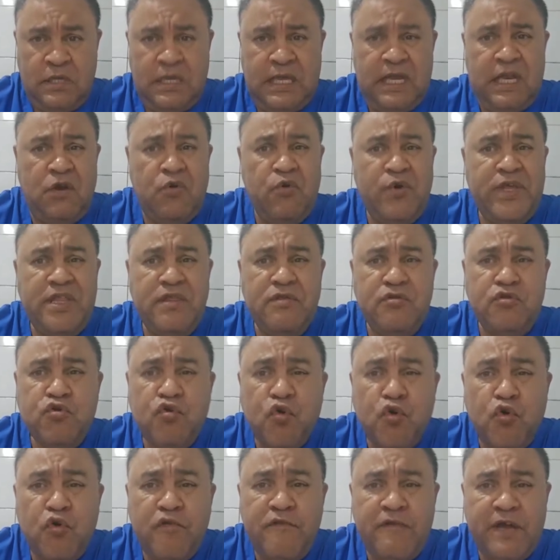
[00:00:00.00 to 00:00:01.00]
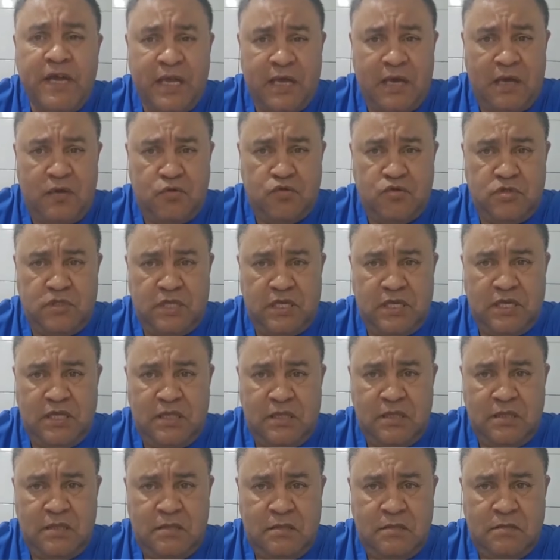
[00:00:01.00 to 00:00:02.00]
que lo intuben a
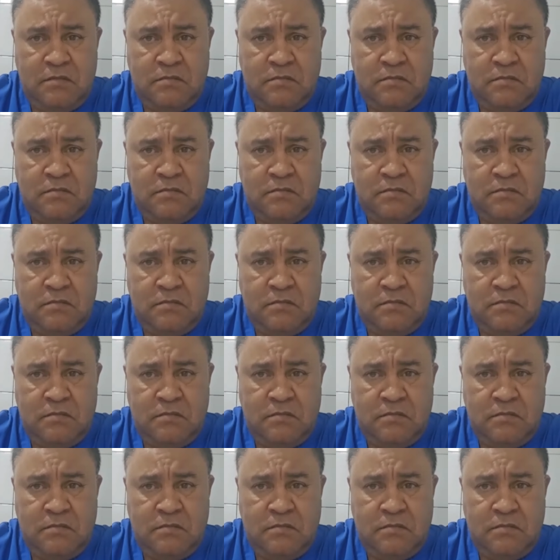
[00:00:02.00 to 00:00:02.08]
usted.